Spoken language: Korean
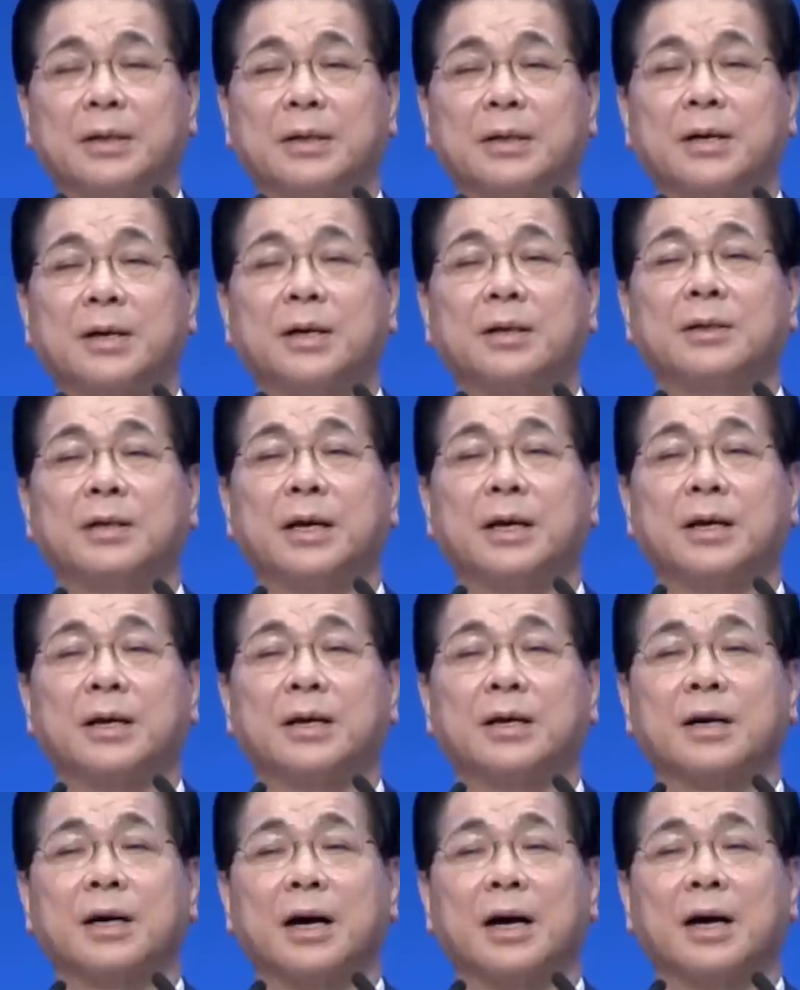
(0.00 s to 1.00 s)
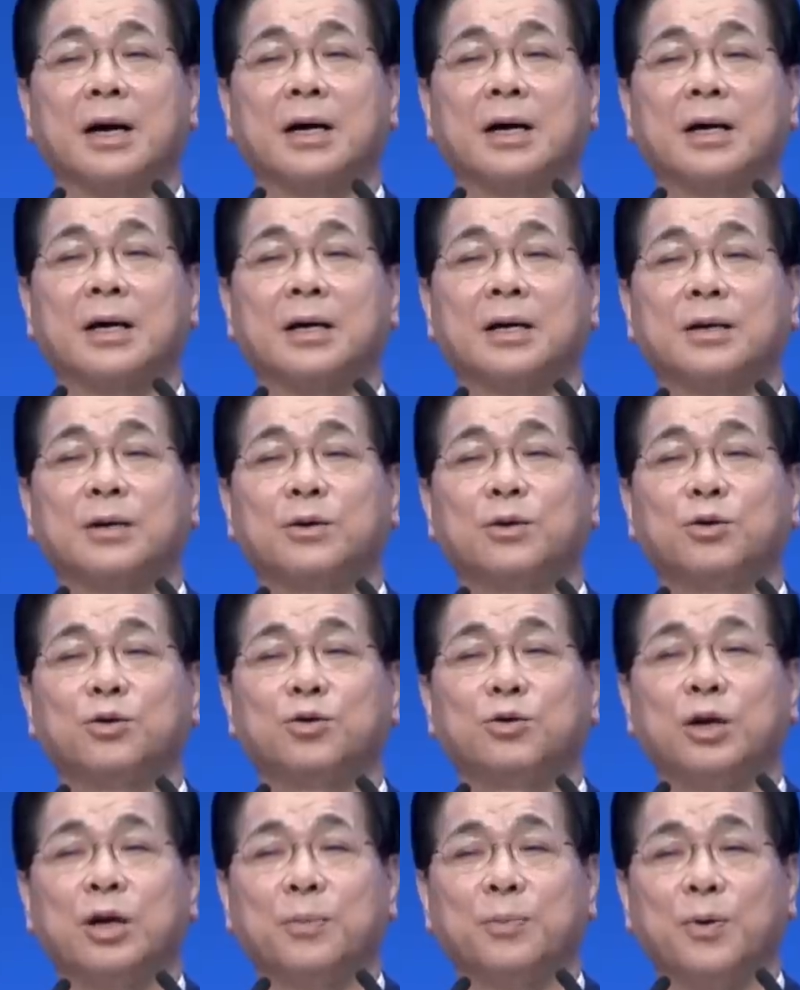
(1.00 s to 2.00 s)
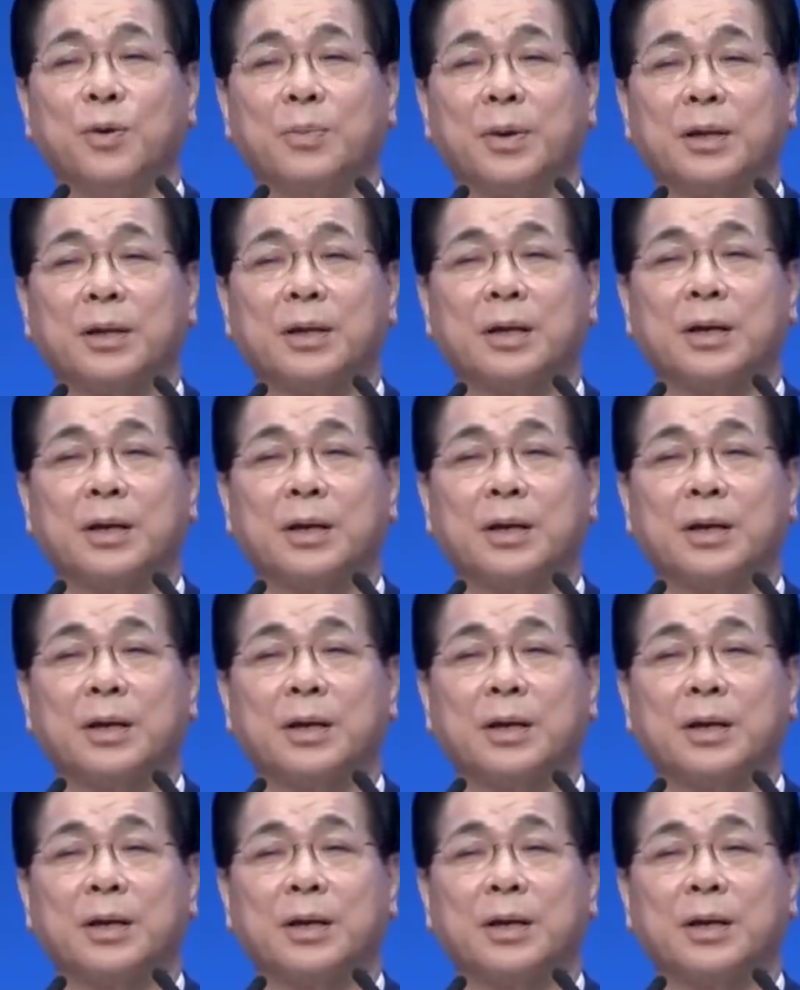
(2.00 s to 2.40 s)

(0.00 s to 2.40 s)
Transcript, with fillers: 그런데 그가 그 뒤에 보면